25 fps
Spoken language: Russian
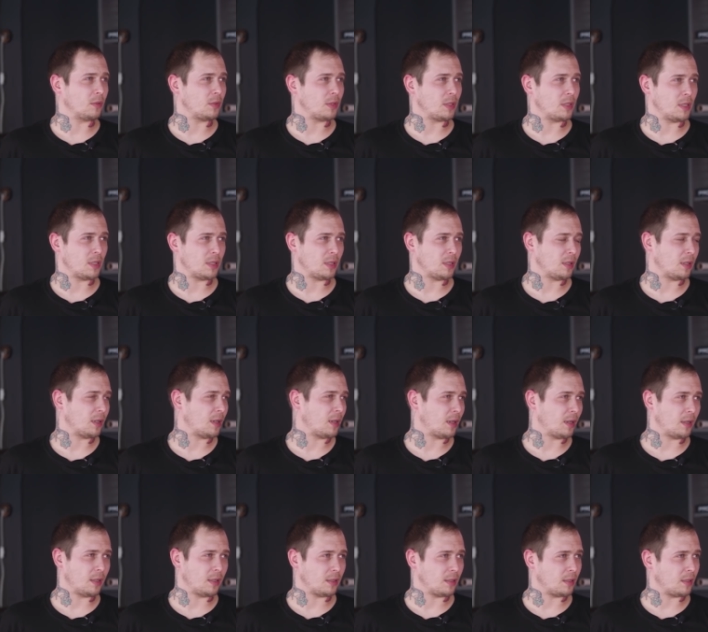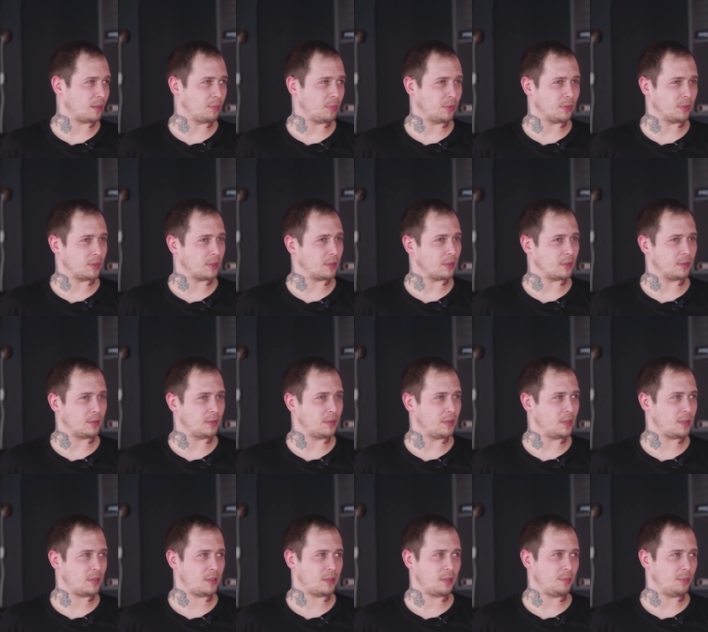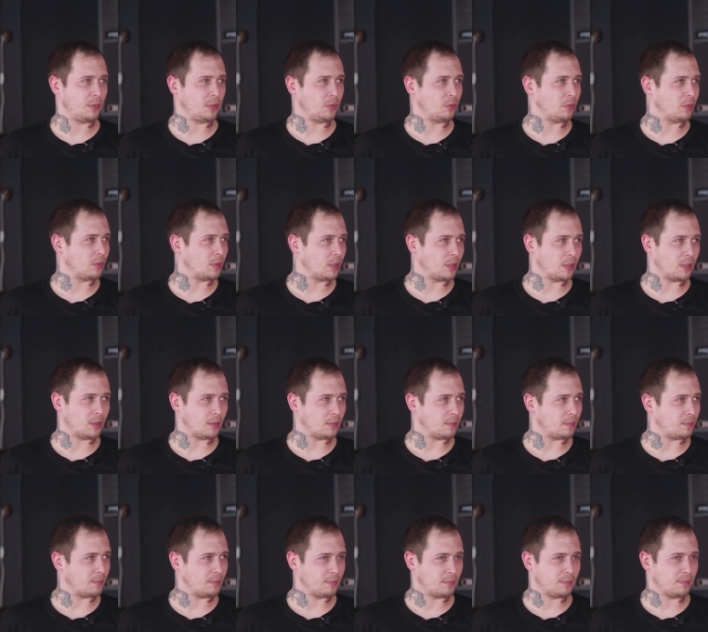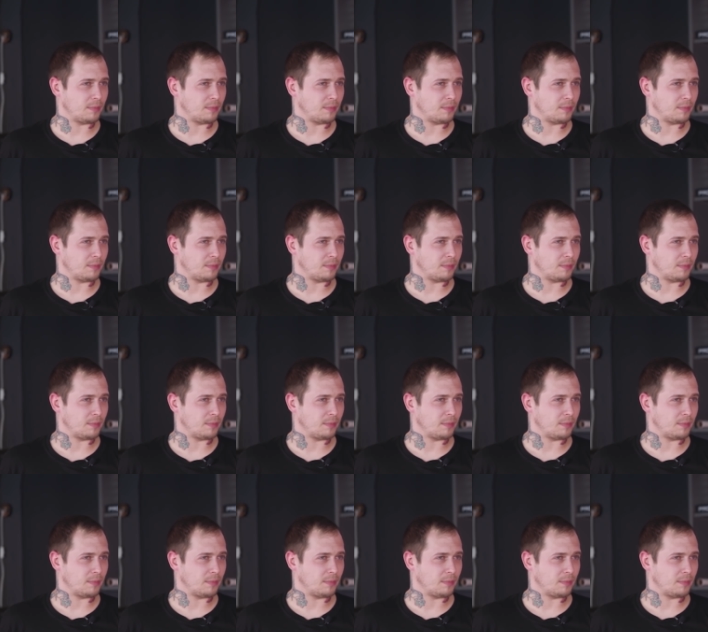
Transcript: Uh-huh. То есть, если это какая-то работа 10-минутная,